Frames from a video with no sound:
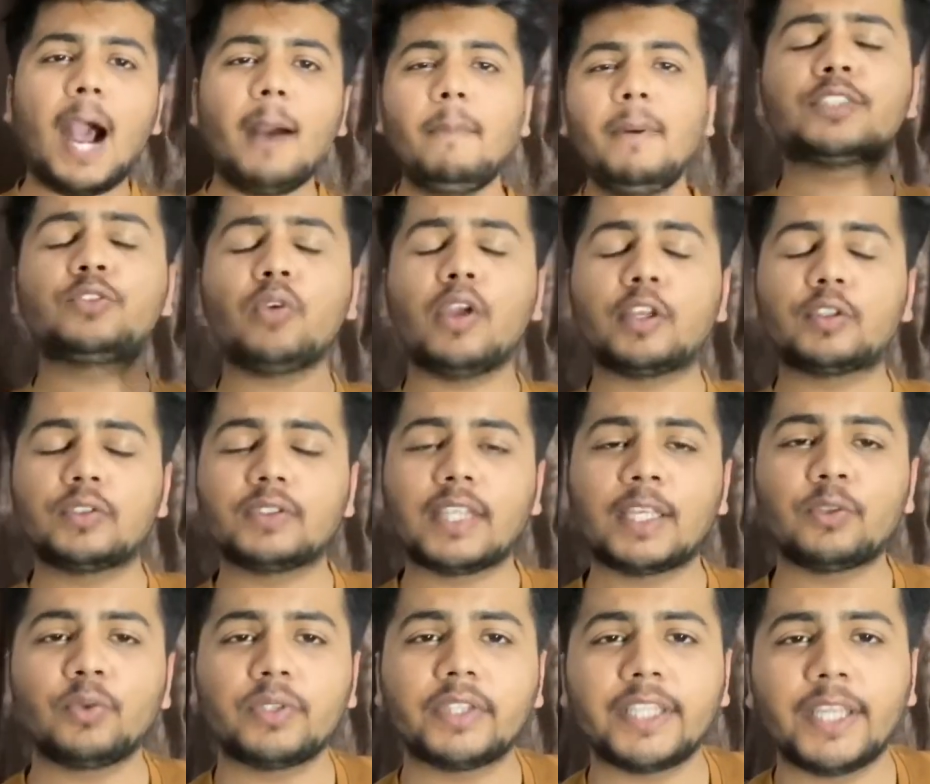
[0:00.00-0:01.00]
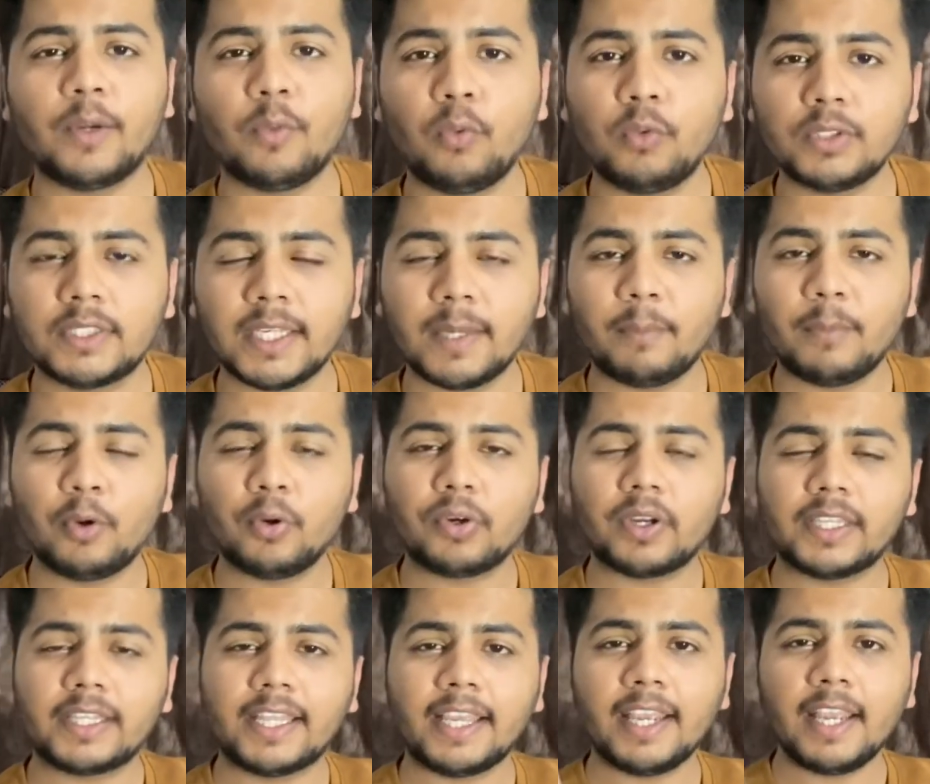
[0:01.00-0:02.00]
अब जो एक्सरसाइज होती है वो से हम
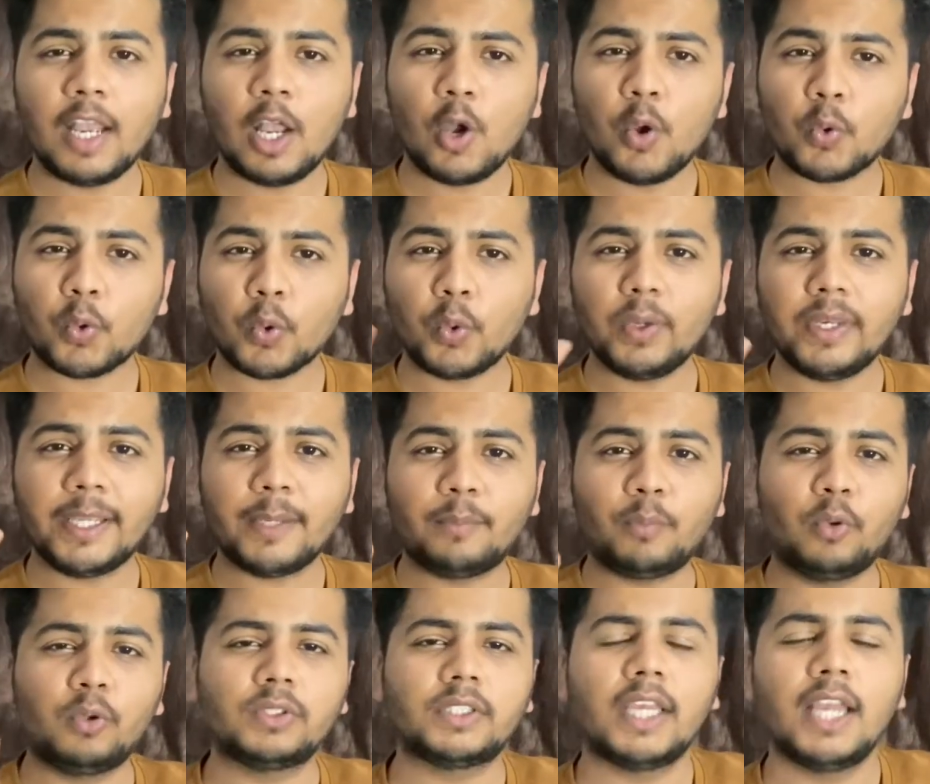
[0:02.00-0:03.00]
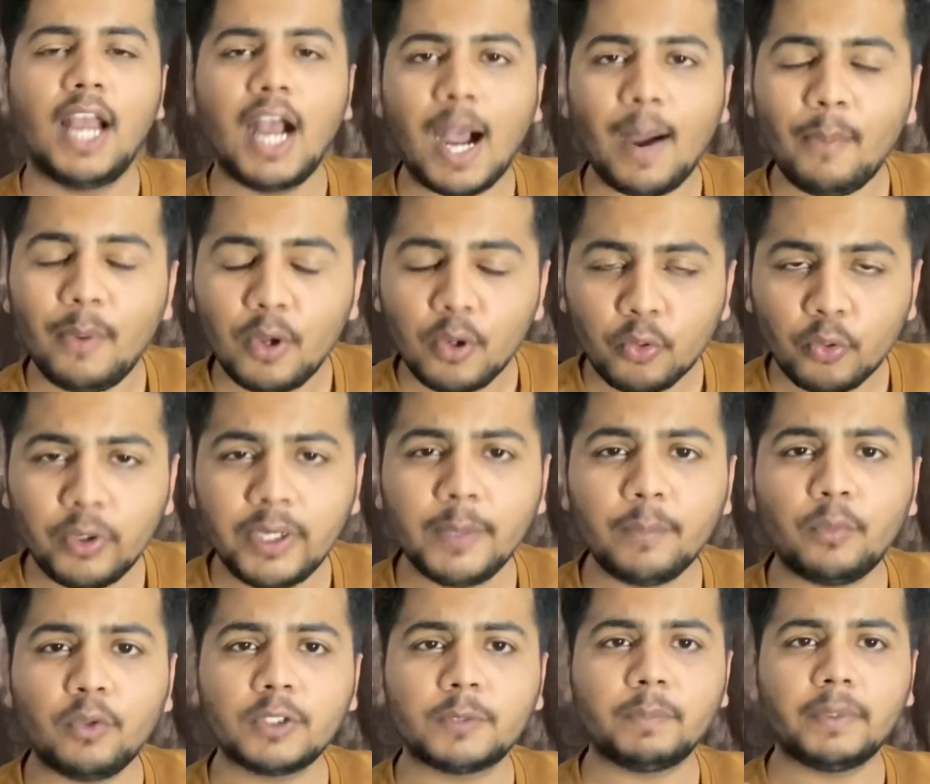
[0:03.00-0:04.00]
लोग कहते हैं रोलिंग पोज अब
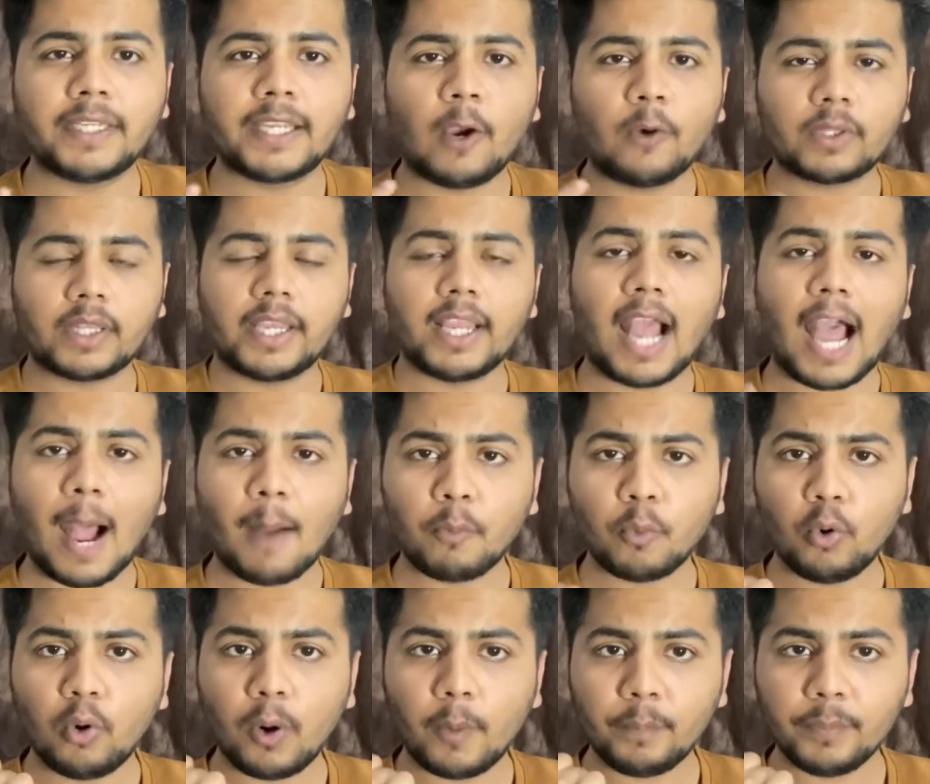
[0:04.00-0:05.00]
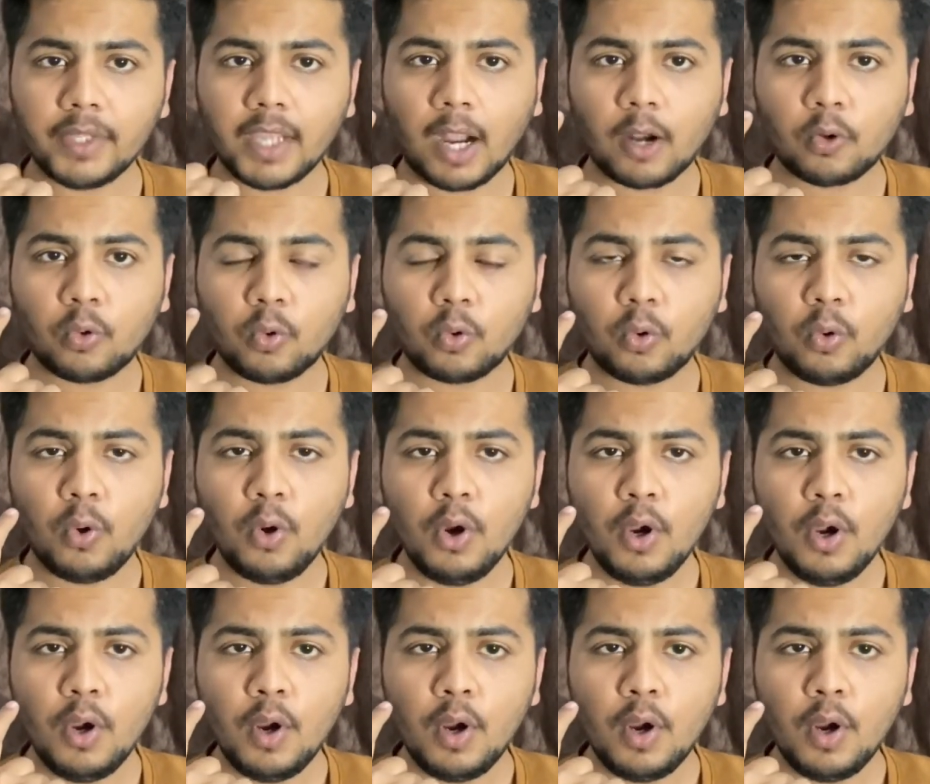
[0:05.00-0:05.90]
रोलिंग पोज में क्या होता है आपको अपनी आँखों को